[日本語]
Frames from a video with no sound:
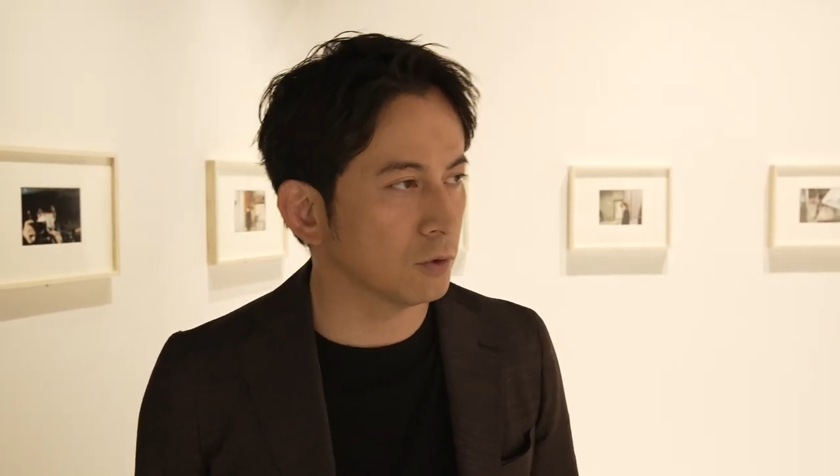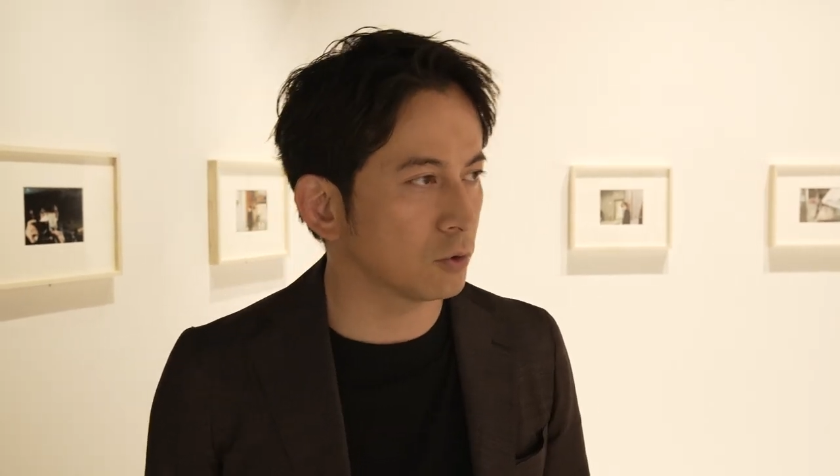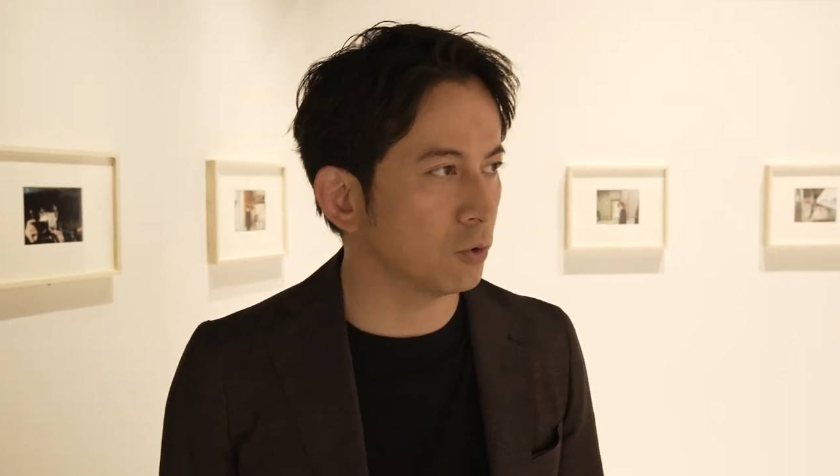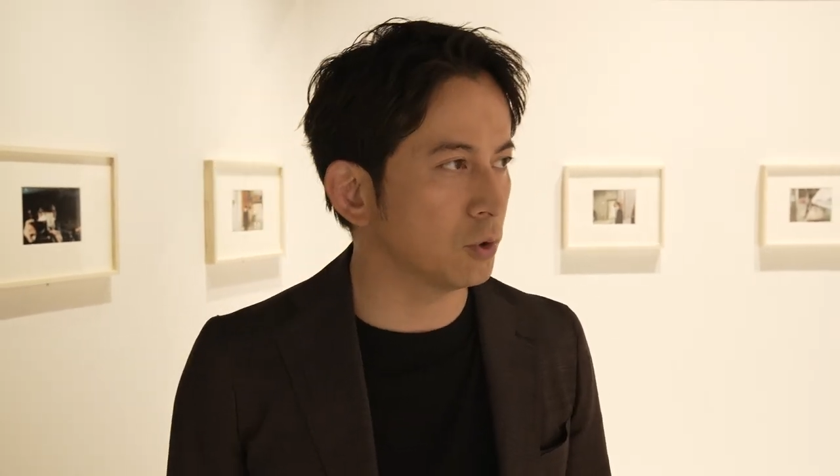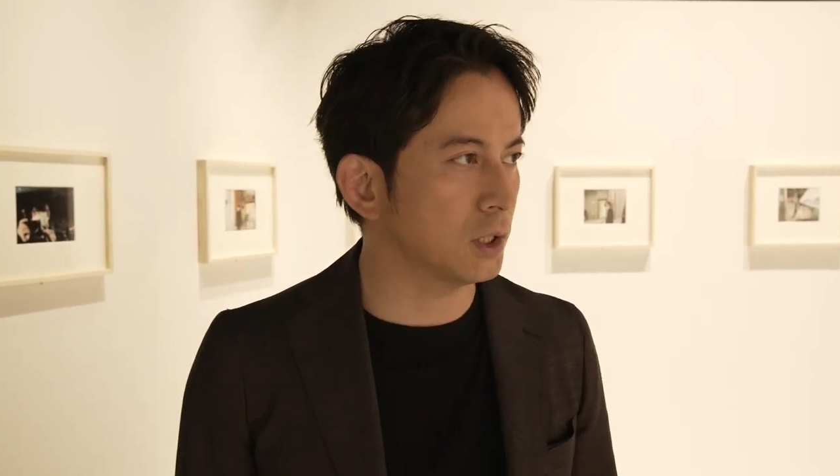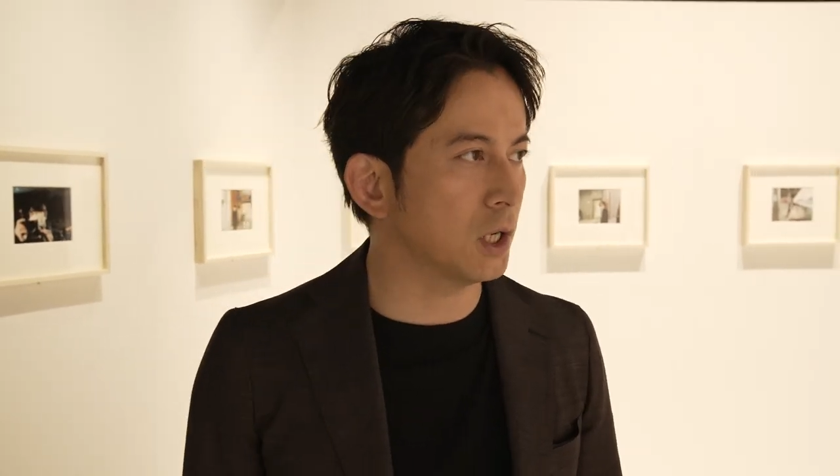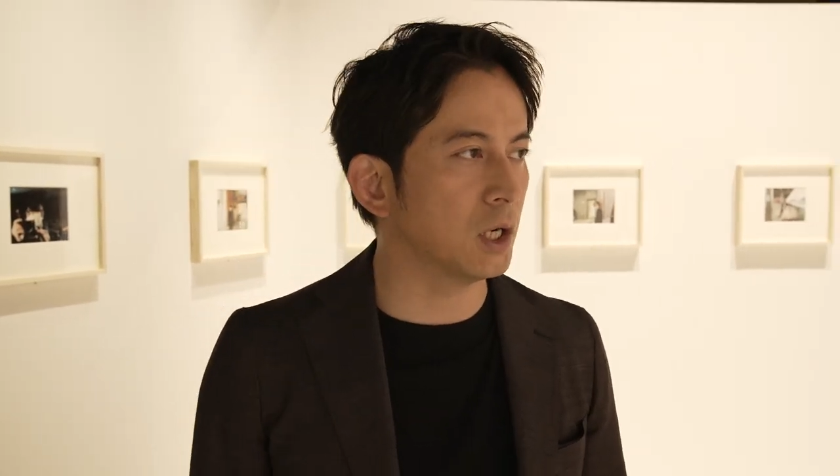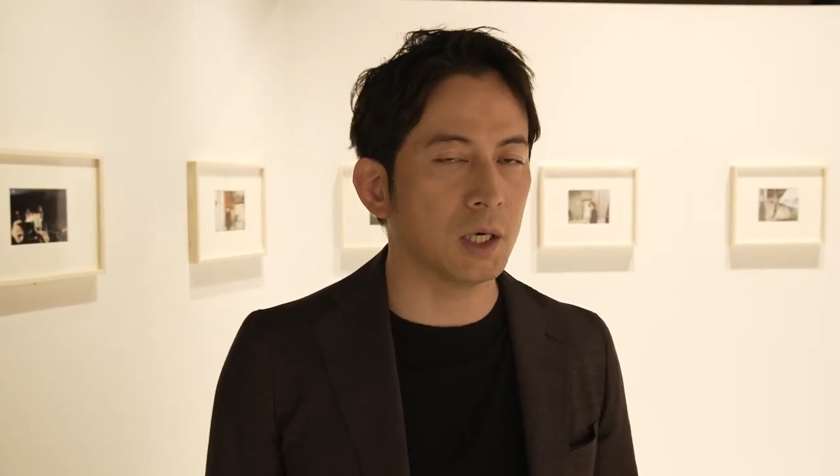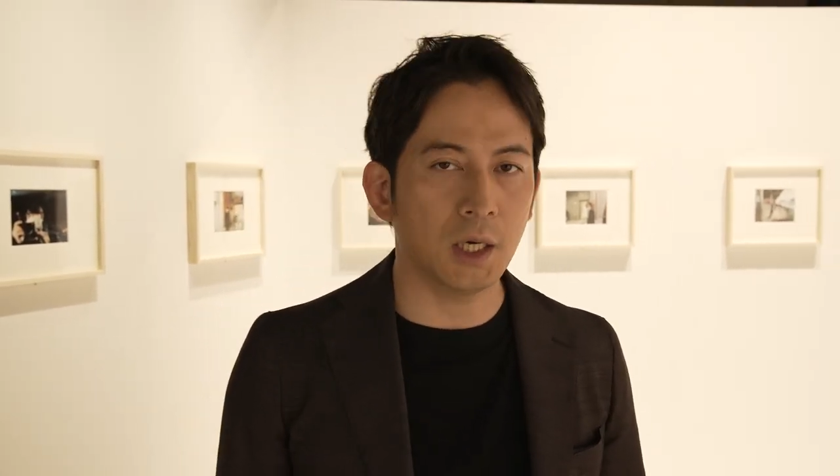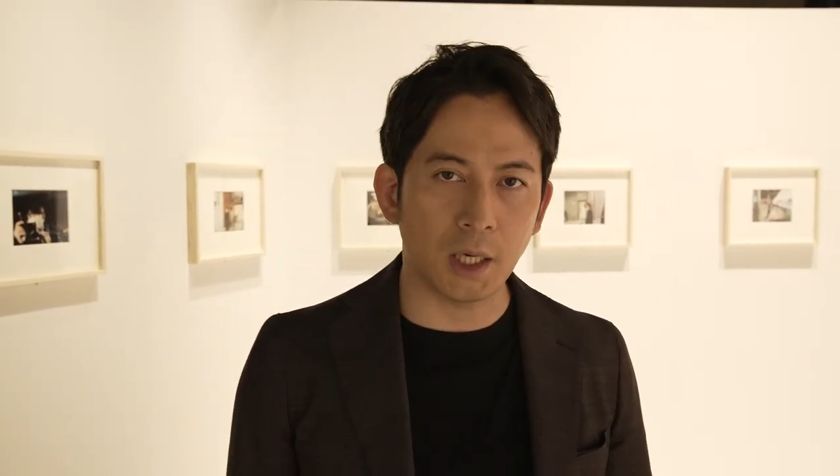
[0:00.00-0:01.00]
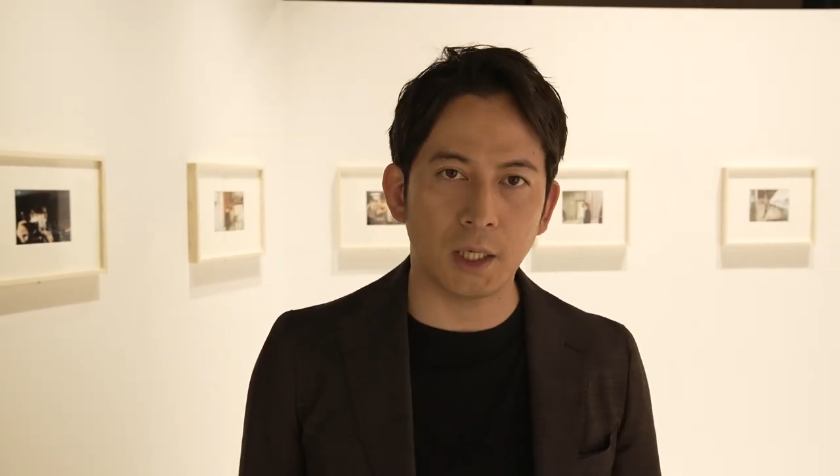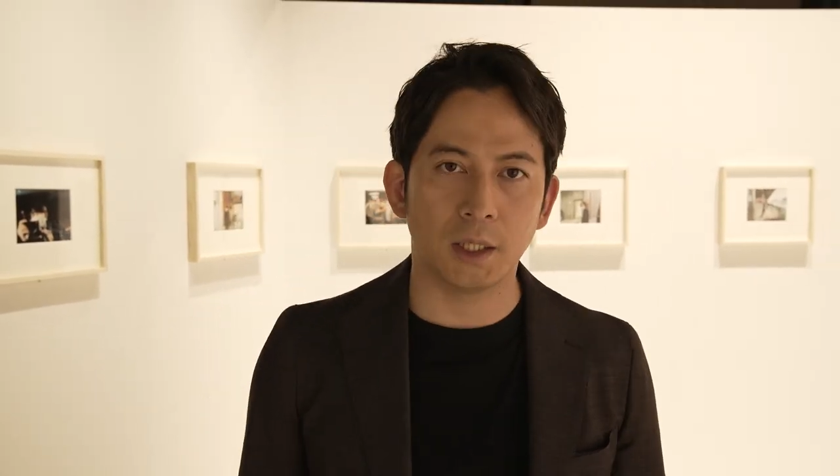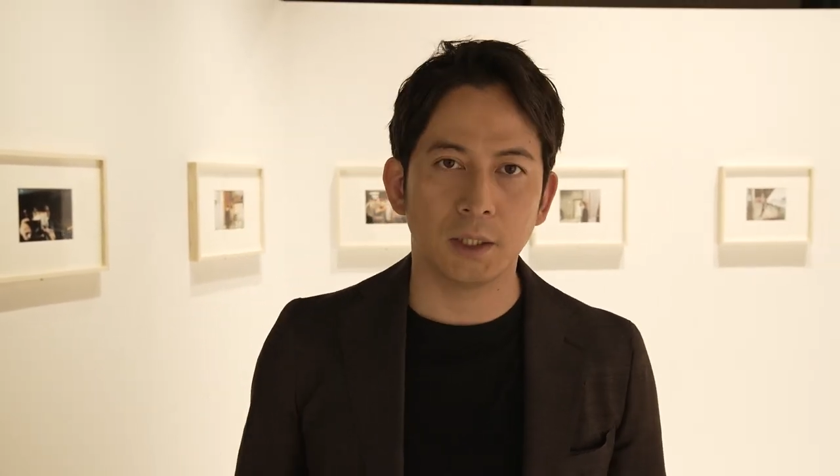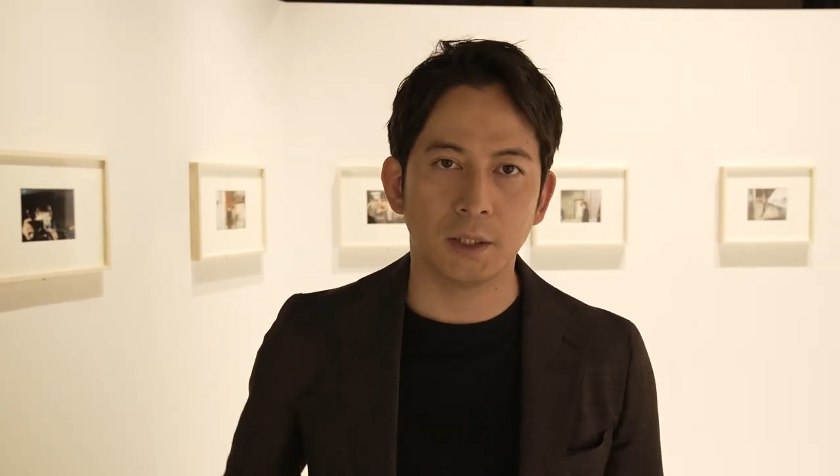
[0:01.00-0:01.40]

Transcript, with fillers: の距離感が